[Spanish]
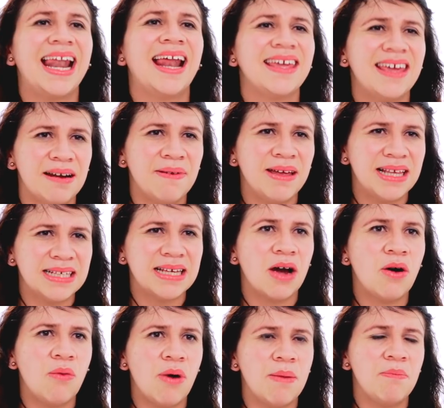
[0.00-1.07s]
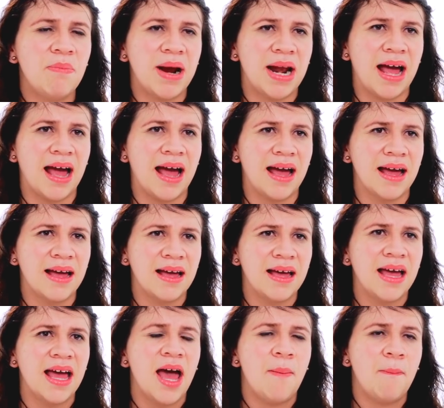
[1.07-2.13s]
la hierba de San Juan para
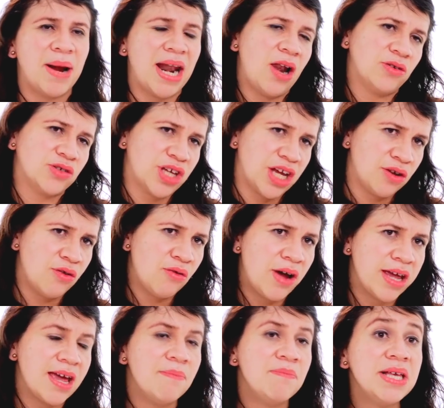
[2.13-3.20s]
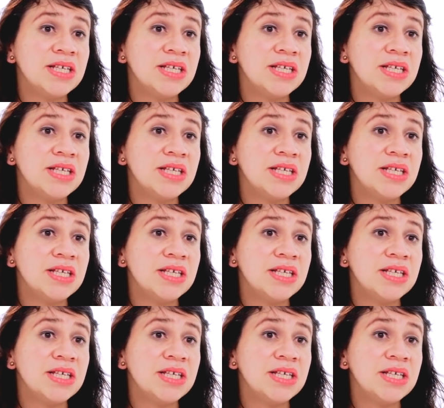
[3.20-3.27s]
para los que no lo hayan